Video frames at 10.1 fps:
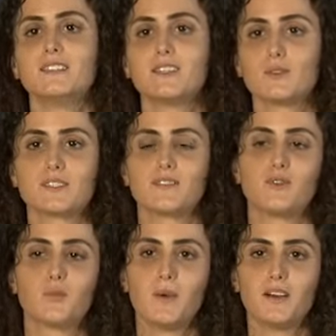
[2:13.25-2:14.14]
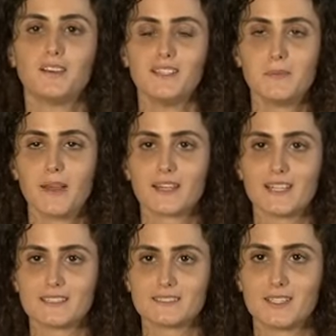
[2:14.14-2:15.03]
Então, assim, foi uma
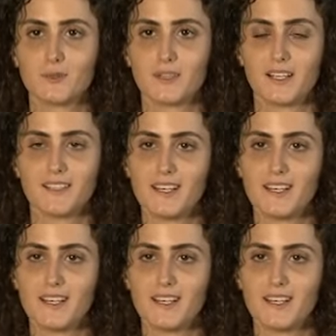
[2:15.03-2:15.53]
libertação, né?